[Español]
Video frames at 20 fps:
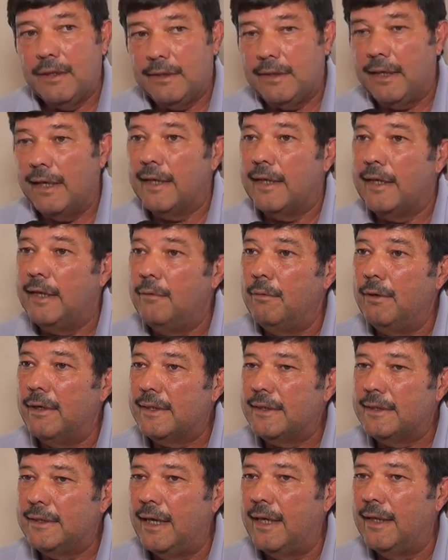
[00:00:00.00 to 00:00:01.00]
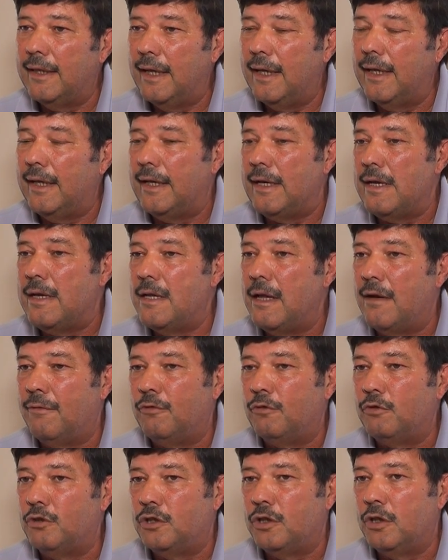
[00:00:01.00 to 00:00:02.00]
tergiversada en la
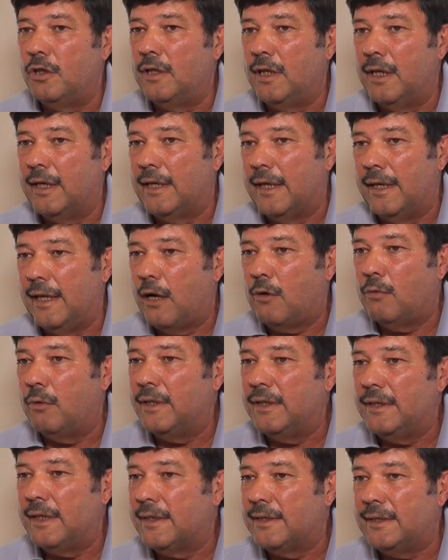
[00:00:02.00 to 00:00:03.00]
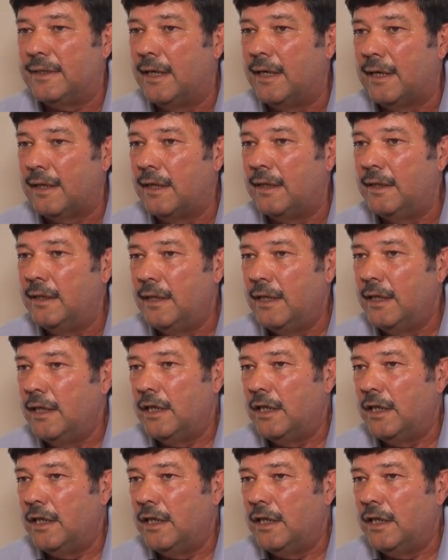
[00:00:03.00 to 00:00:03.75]
función de que las cuentas cierren